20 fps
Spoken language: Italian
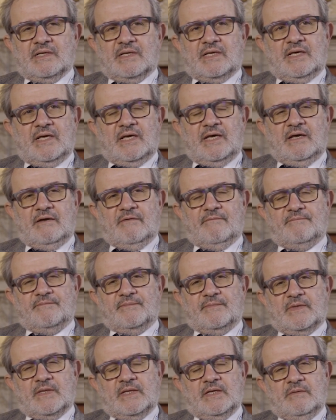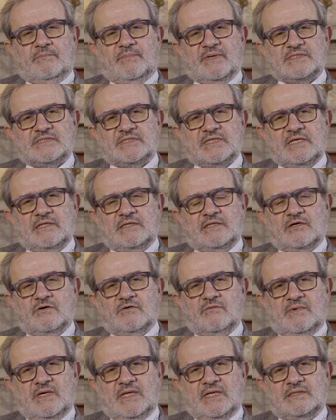che il paziente
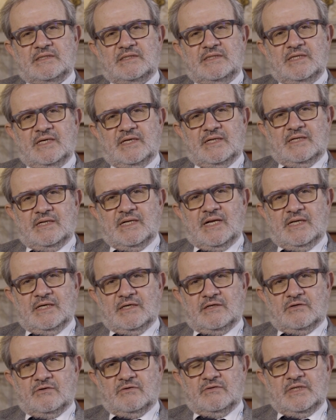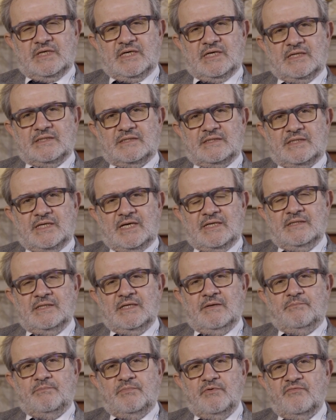con malattia renale cronica
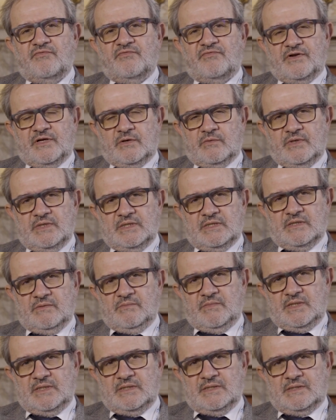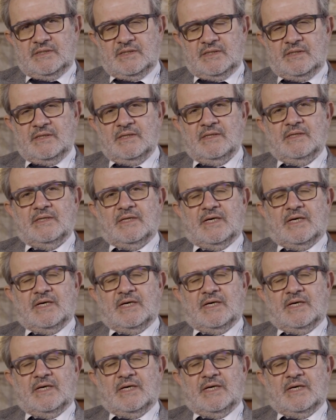tende più frequentemente